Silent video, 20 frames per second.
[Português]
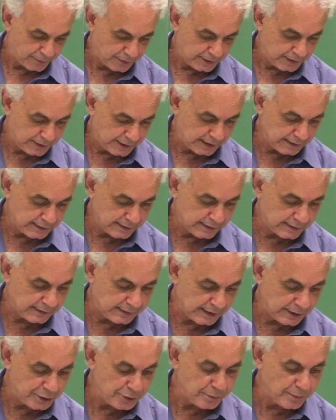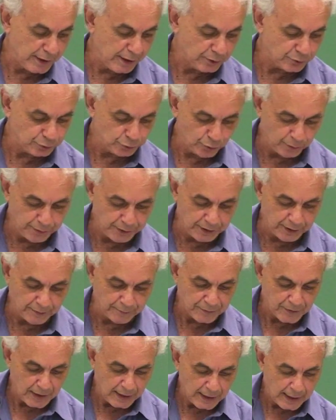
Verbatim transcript: sentimentos sobre